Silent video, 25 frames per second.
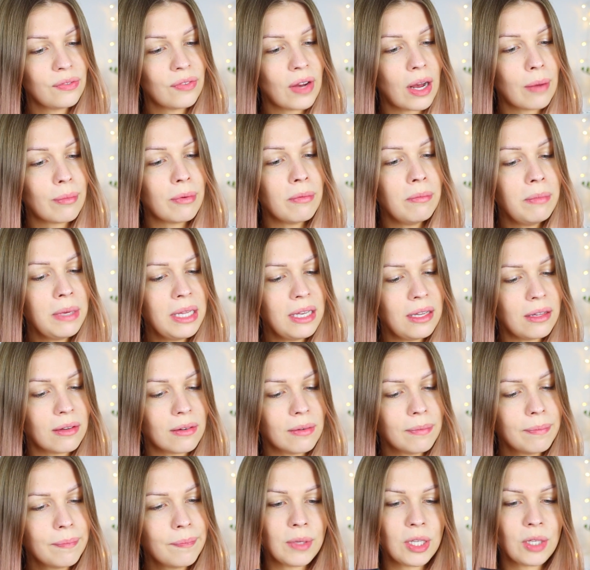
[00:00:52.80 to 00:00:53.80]
die Farbe
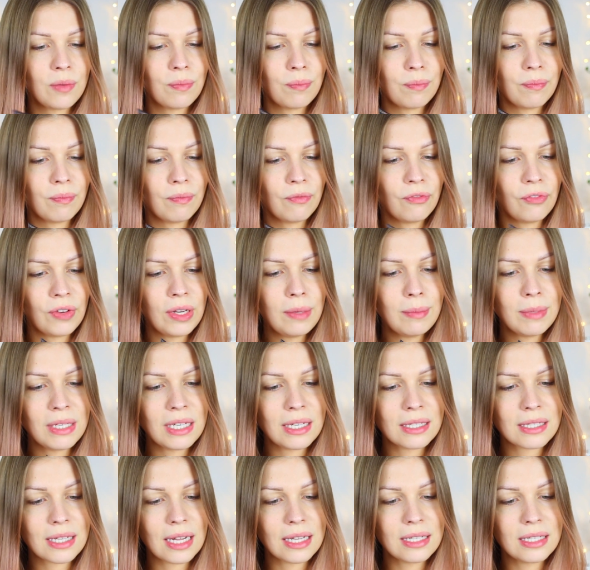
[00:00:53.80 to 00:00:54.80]
Medium. Ich friemel
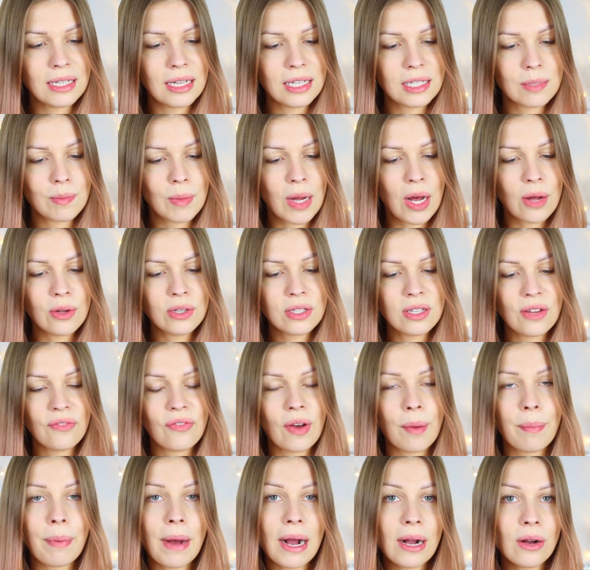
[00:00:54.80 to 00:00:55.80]
das Ganze jetzt mal aus der
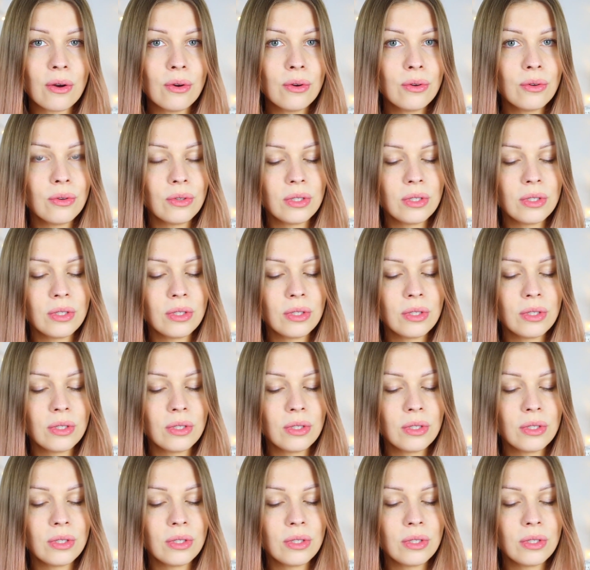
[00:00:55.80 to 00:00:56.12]
Verpackung